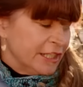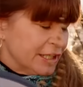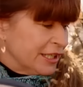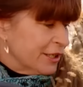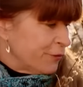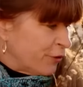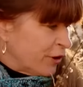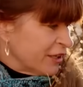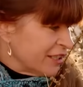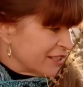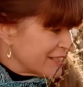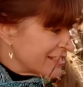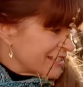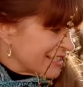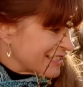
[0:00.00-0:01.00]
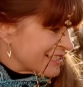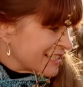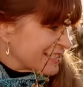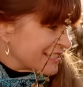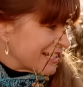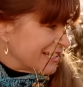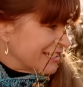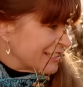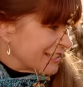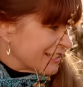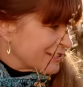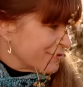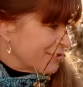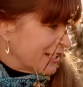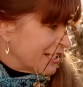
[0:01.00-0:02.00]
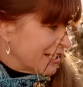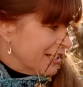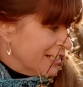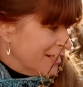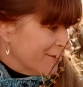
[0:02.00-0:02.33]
Hier vorne ist es jetzt tatsächlich deswegen,